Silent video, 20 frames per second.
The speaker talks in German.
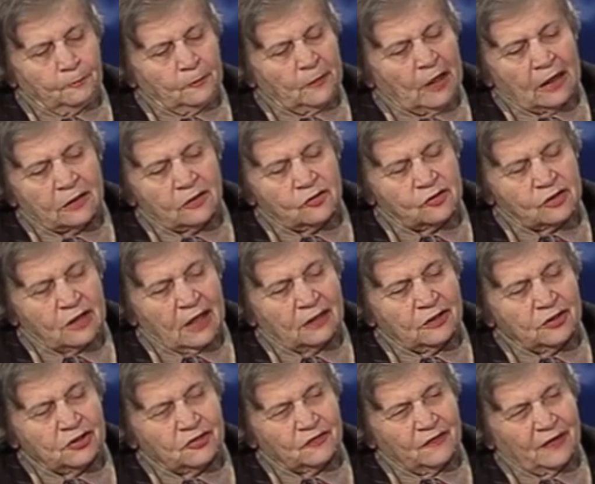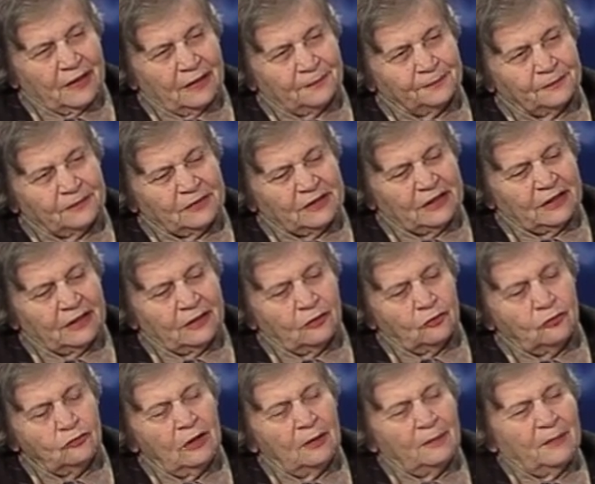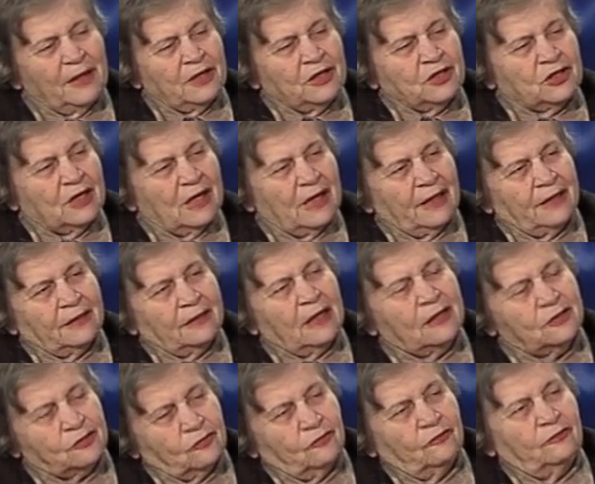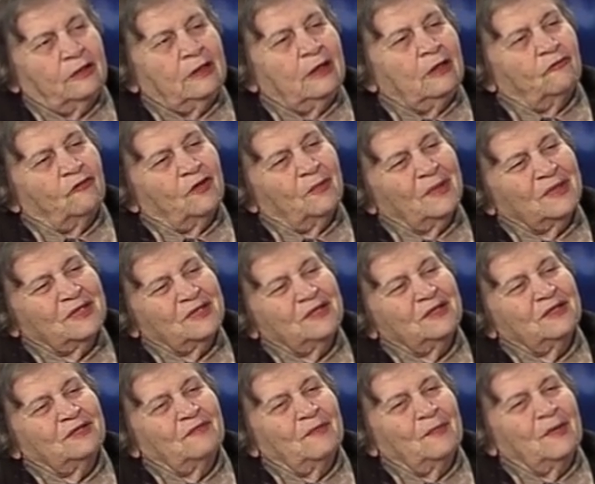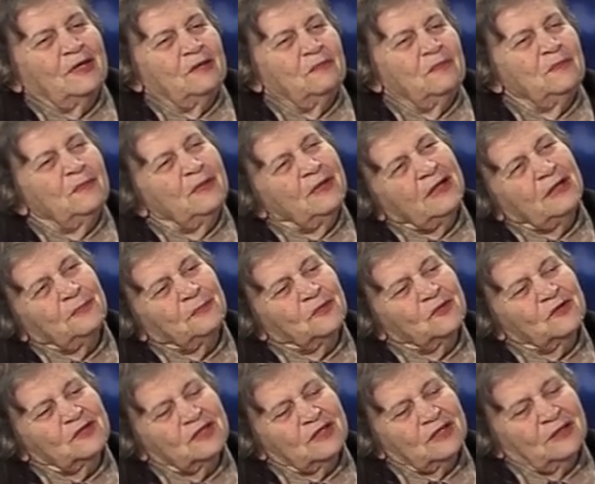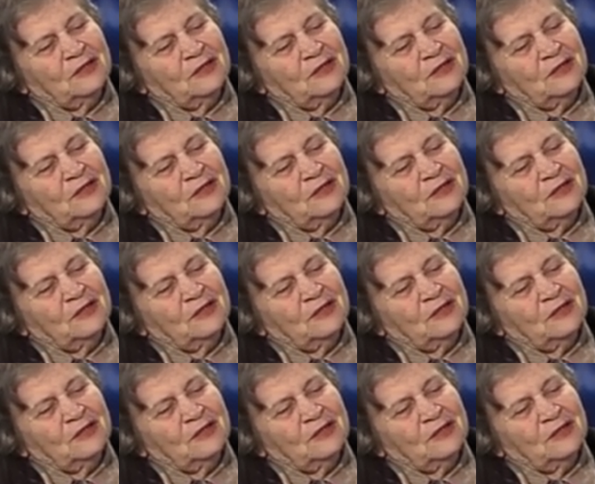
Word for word: Nein, das ist gar nicht schwer. Die Urmenschheit, also wenn man, sich, wenn man die Bibel liebt und sich